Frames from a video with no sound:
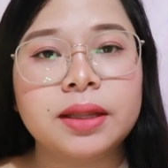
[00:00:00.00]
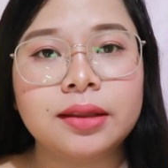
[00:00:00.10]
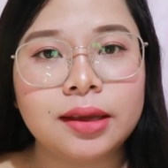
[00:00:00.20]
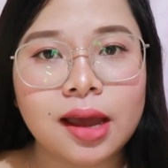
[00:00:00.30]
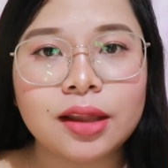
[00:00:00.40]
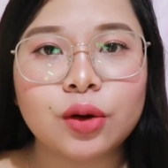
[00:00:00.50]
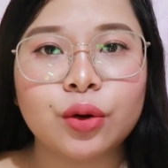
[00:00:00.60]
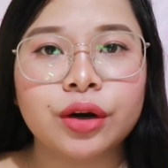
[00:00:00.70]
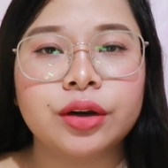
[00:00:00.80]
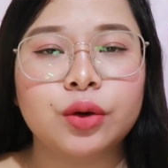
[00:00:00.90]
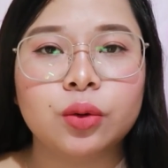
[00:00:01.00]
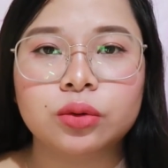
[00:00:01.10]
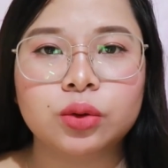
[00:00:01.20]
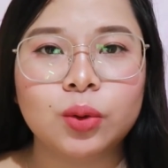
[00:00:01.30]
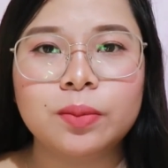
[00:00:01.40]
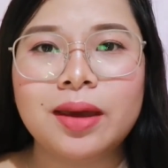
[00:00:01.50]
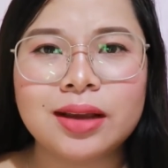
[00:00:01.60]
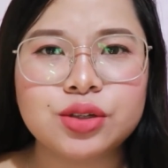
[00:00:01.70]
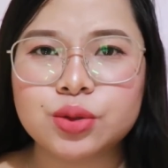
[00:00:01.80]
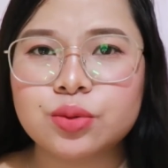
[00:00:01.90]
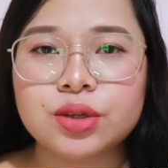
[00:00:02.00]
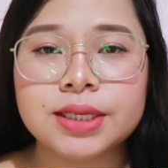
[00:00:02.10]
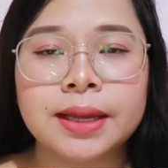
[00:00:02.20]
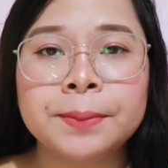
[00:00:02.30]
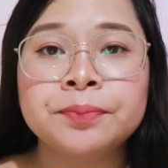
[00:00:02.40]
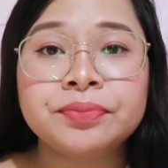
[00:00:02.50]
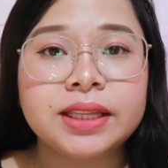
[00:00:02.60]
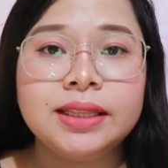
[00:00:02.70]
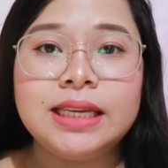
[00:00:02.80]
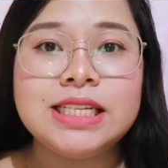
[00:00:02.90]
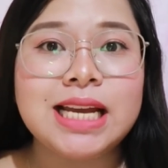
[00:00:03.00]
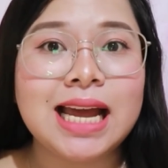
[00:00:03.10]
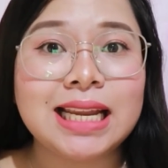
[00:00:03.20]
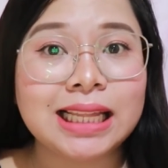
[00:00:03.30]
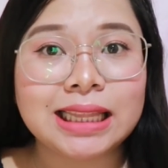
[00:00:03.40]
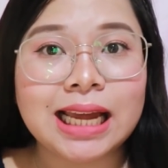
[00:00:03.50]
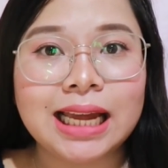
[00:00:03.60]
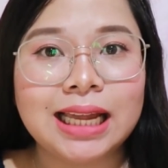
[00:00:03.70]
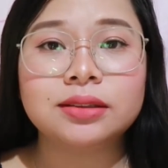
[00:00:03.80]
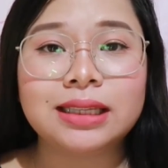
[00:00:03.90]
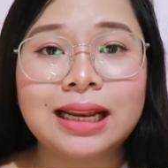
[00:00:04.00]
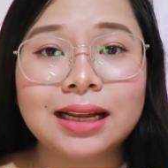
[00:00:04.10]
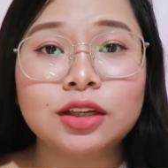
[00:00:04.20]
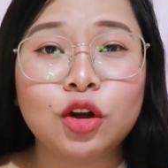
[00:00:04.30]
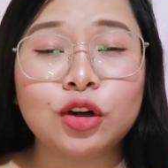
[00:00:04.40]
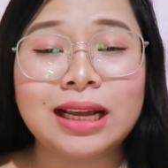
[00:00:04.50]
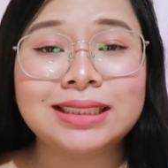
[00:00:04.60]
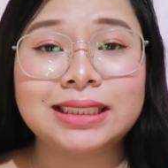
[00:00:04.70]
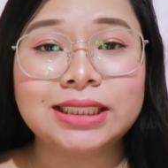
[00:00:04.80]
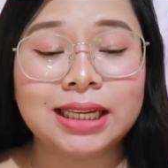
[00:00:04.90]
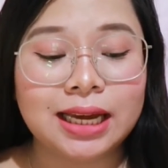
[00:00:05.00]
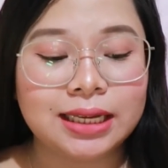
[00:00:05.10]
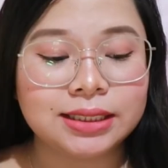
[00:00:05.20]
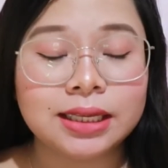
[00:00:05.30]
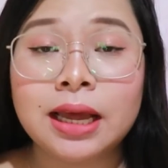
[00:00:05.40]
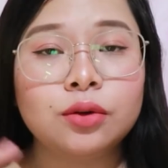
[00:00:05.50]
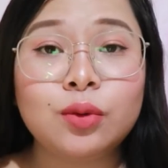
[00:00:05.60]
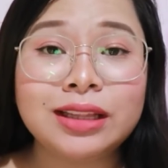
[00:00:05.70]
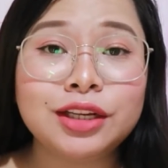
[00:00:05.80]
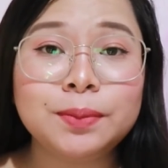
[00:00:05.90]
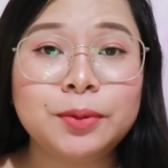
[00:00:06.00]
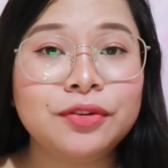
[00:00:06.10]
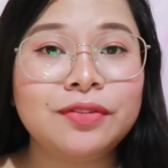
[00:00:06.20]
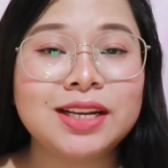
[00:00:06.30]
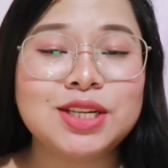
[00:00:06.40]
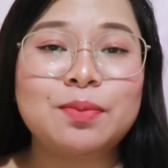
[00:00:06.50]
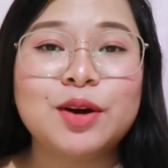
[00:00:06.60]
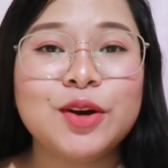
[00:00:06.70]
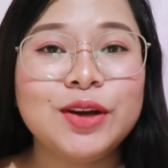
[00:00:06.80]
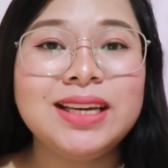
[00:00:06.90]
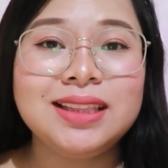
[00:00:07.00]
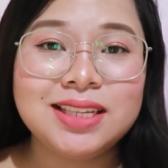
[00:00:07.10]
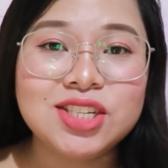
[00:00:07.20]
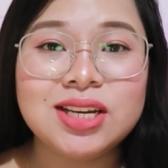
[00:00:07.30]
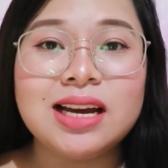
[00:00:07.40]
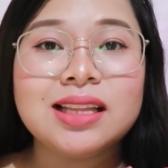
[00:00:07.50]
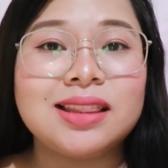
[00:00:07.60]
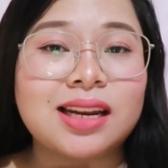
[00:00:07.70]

man yan or yung tubig, juice, hindi siya natatanggal. Talagang long-lasting siya, guys. Waterproof nga siya, pero hindi siya